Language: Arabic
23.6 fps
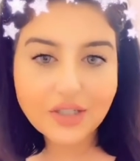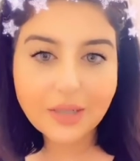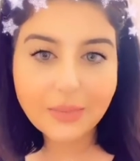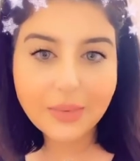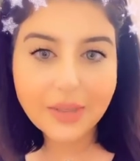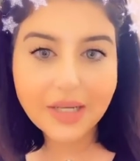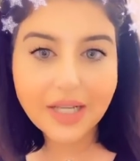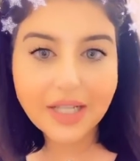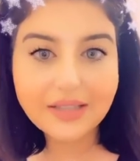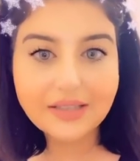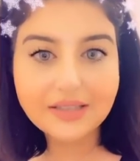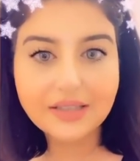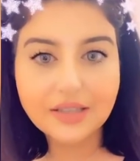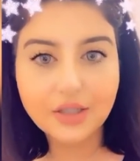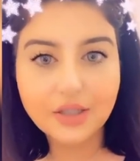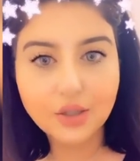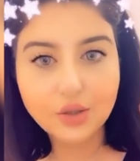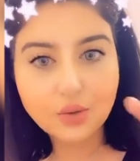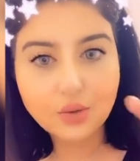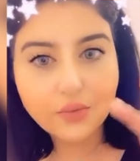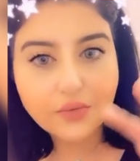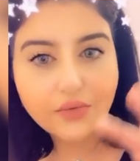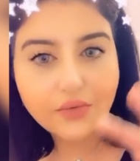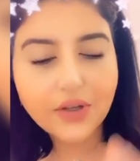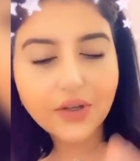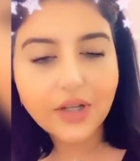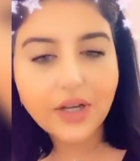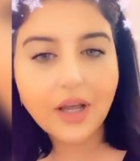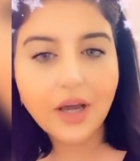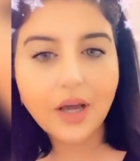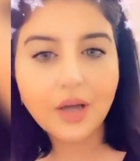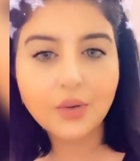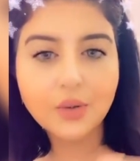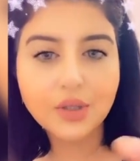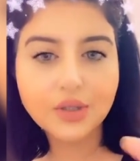ليش البنات يحطون
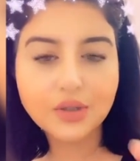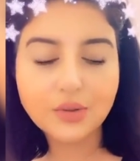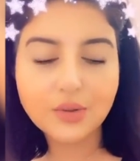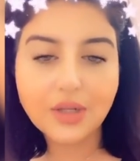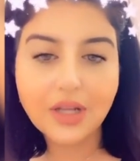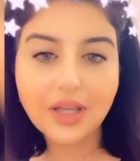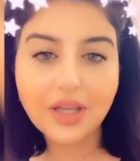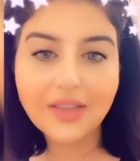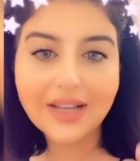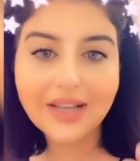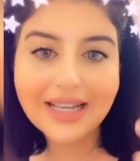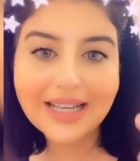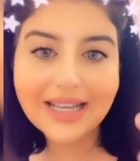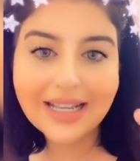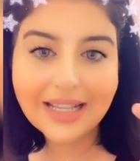فيلر ويحطون هذا